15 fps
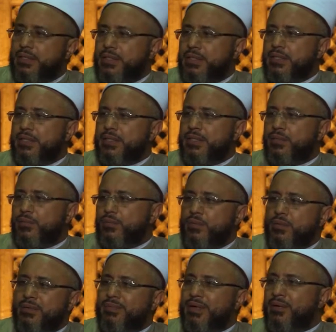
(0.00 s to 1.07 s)
آه،
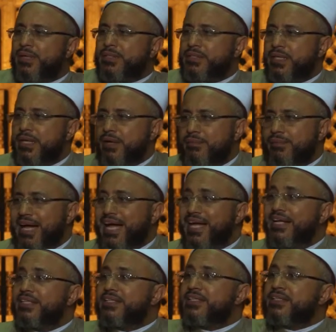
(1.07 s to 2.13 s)
وبواطنهم
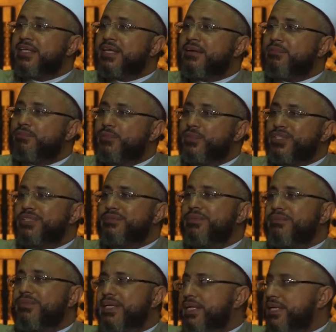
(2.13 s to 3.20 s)
عن التلبس
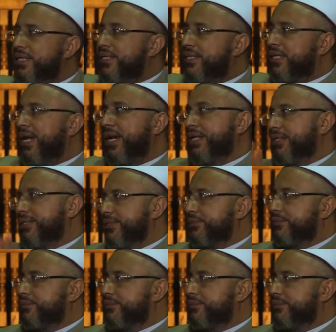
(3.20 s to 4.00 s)
بمنهي عنه